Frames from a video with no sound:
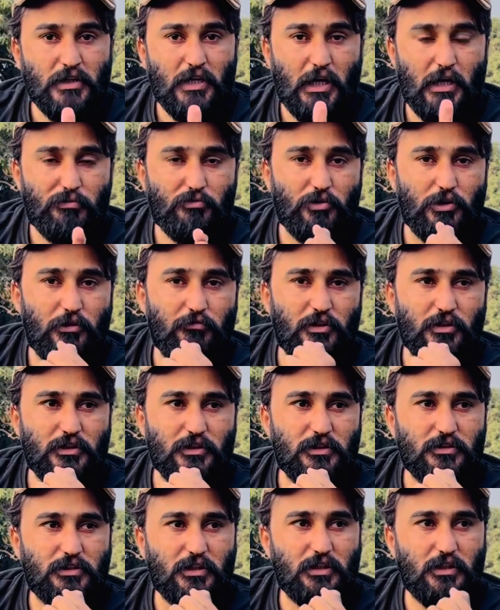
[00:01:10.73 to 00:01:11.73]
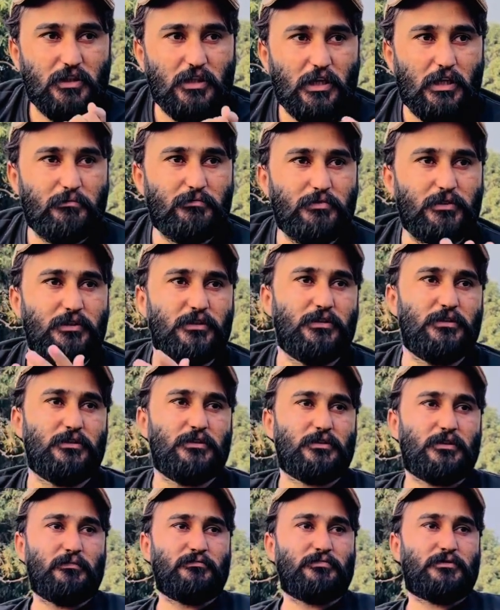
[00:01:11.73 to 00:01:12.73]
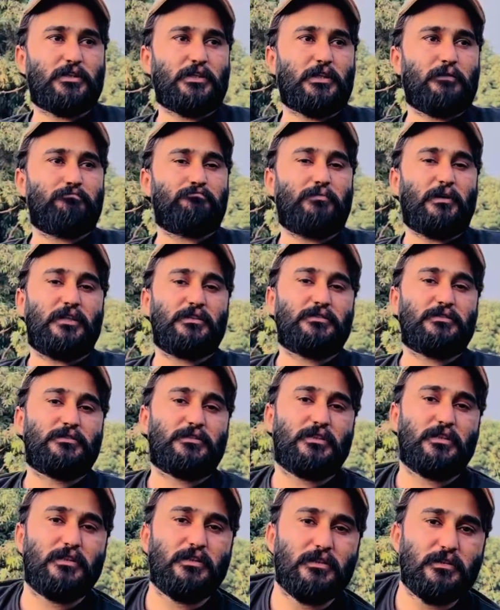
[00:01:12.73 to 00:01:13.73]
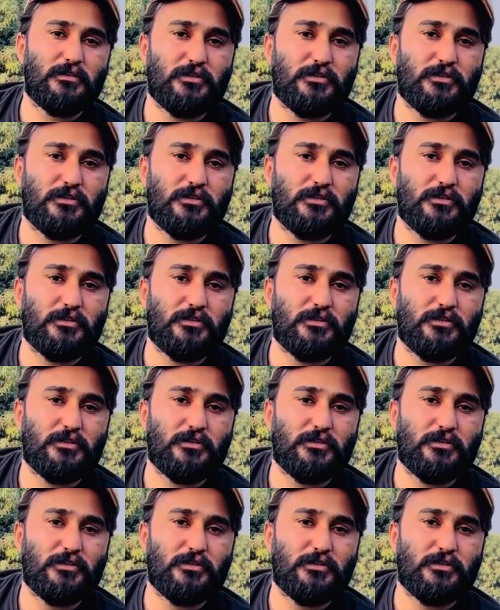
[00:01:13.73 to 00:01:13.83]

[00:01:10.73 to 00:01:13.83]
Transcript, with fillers: आपको एवरेज अच्छा देगा अभी कम से कम पाँच से